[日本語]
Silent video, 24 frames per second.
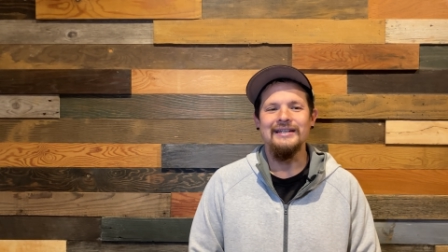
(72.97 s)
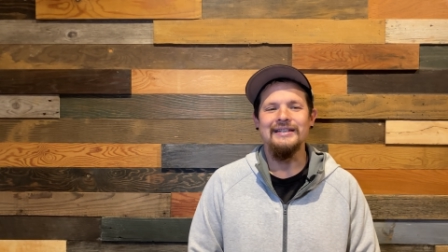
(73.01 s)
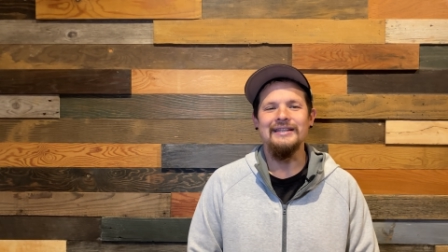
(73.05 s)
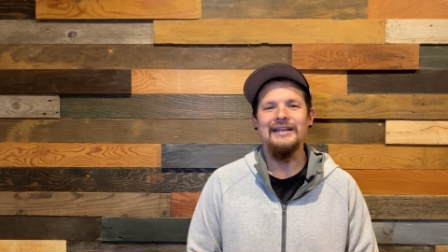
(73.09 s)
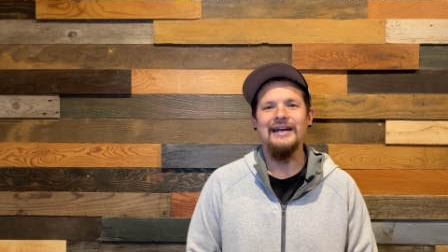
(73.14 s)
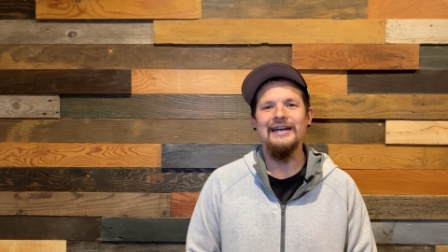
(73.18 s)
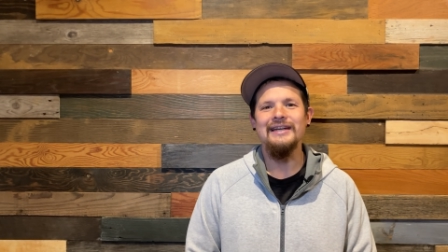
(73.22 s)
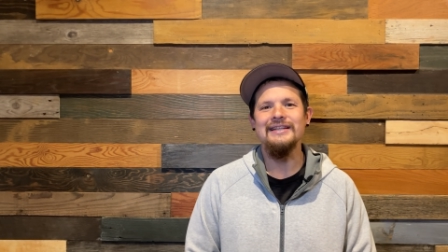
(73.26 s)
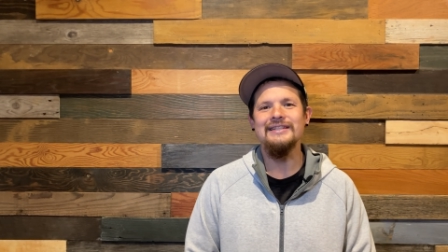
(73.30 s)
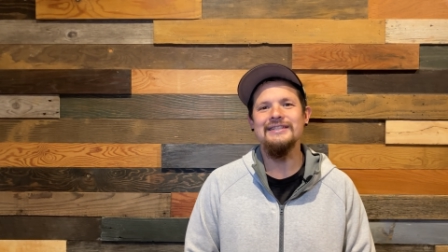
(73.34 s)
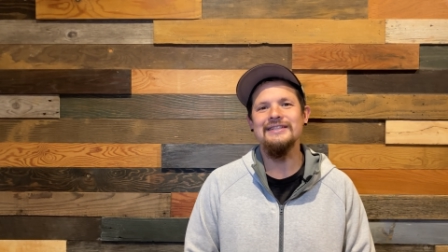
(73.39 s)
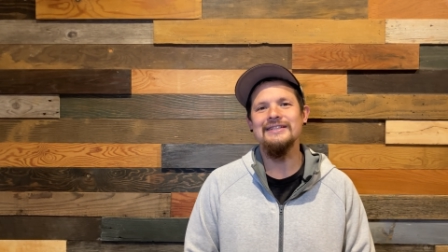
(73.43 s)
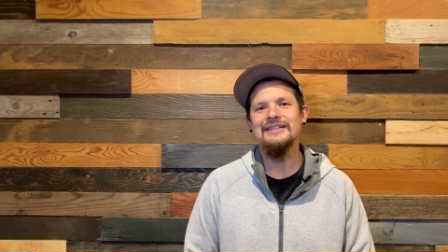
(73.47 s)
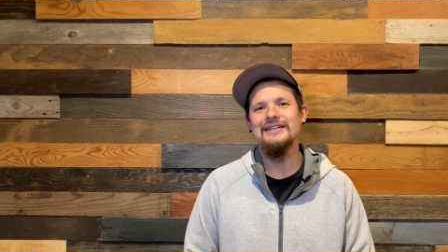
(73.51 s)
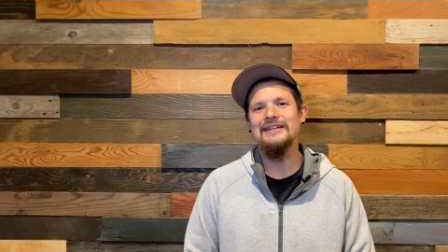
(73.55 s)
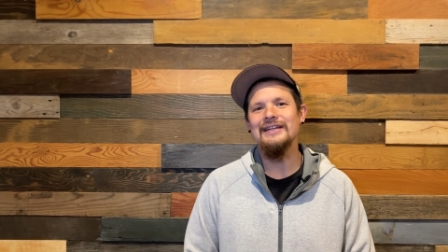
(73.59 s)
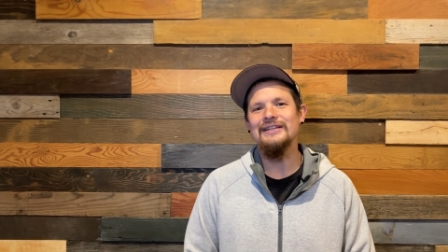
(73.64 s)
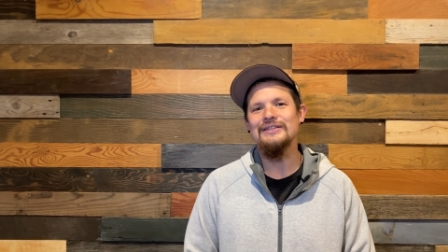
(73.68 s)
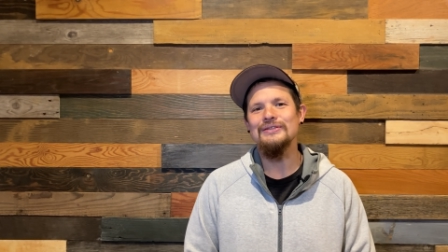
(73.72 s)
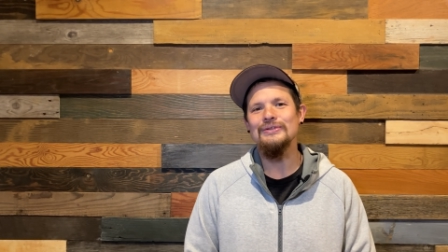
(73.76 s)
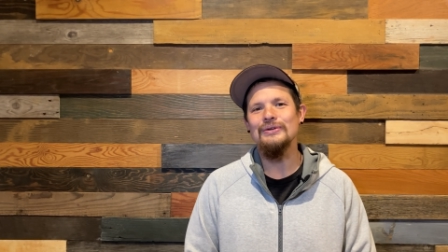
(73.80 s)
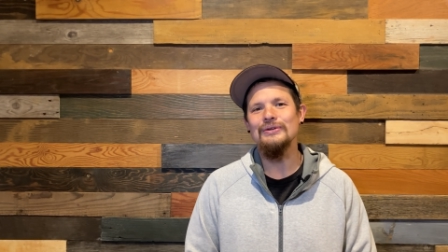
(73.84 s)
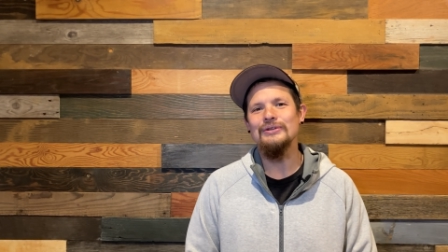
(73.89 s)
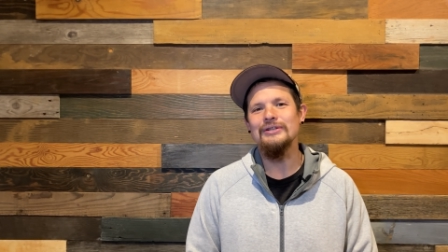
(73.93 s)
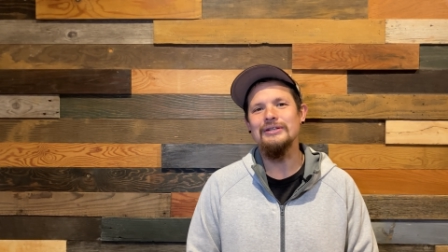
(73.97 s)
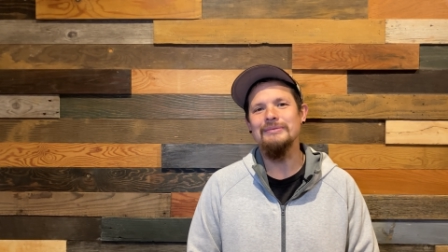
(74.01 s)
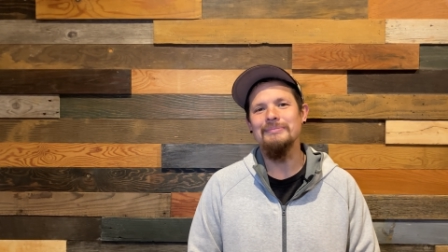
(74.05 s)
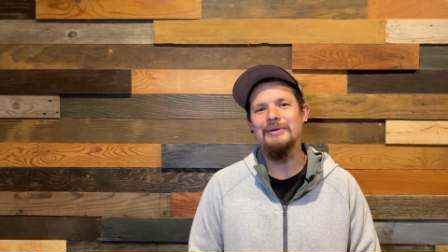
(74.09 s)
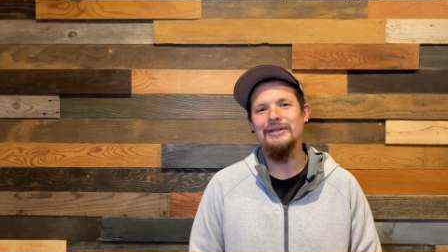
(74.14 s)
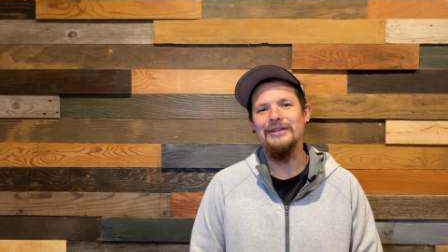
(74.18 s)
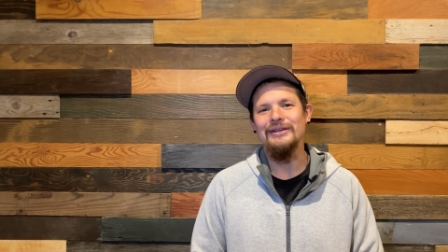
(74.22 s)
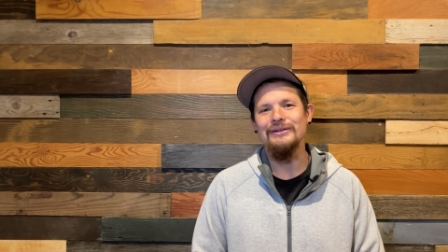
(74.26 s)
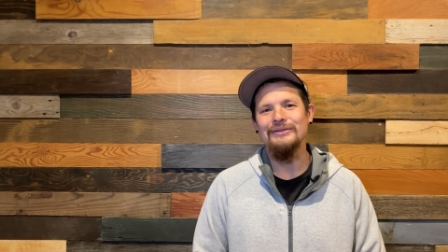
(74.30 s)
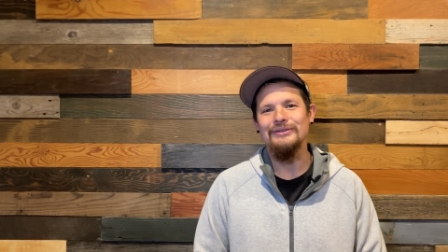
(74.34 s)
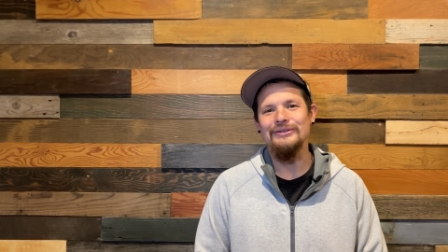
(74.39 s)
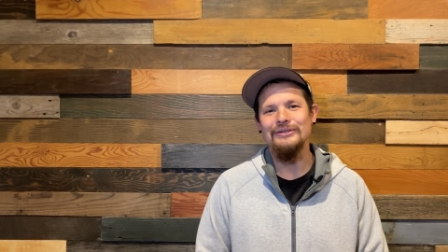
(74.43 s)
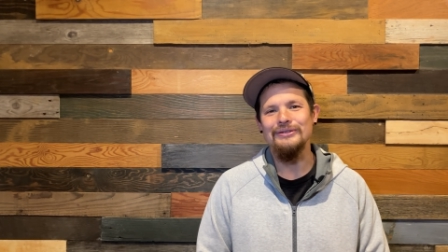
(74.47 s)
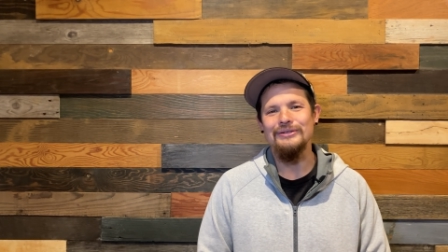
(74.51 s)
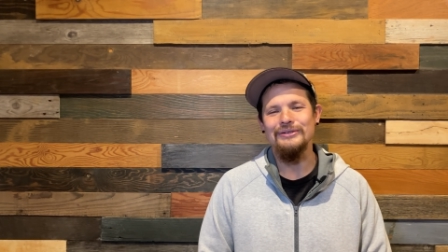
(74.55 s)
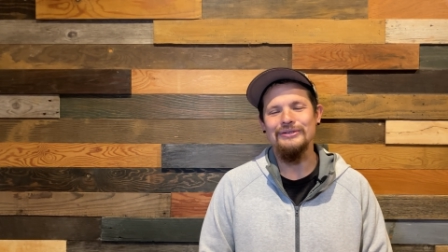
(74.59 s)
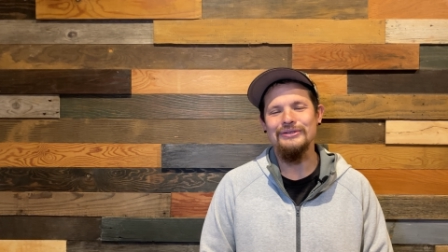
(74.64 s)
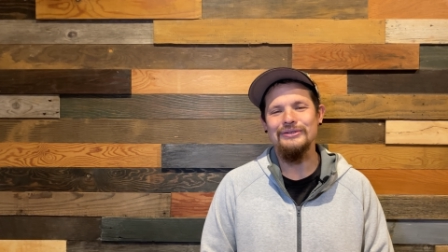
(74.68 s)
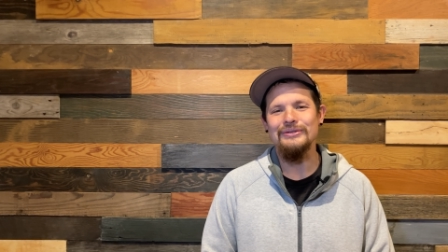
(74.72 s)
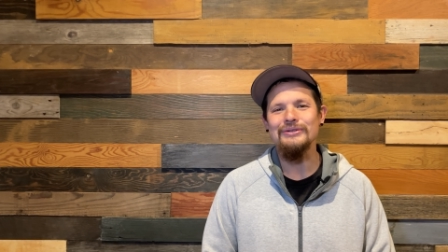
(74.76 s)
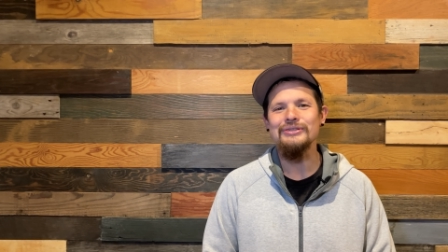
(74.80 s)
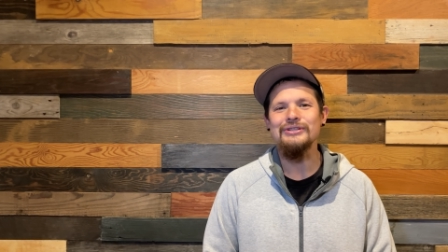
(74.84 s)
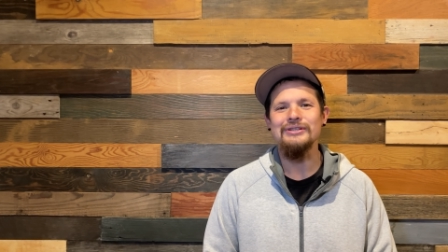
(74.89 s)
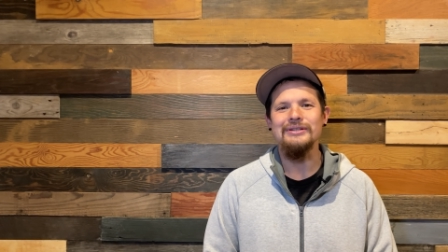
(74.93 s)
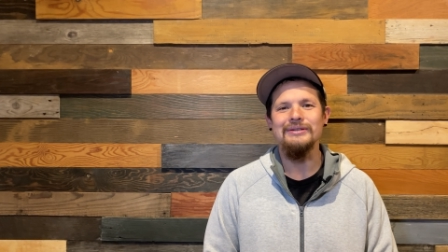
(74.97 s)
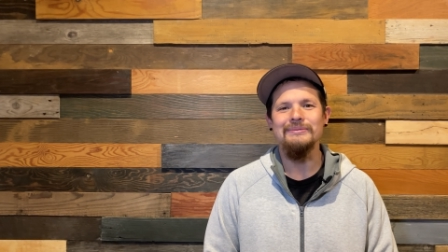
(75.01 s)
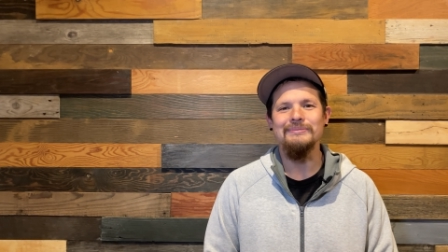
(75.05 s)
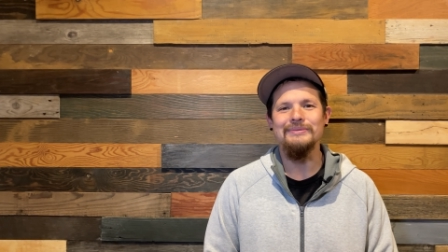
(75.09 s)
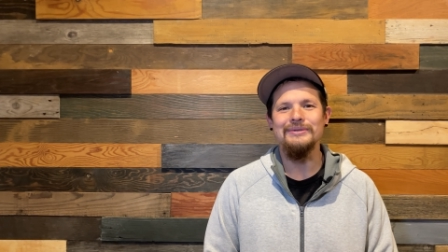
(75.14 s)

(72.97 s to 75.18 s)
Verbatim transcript: 第一列王記まで来ると少し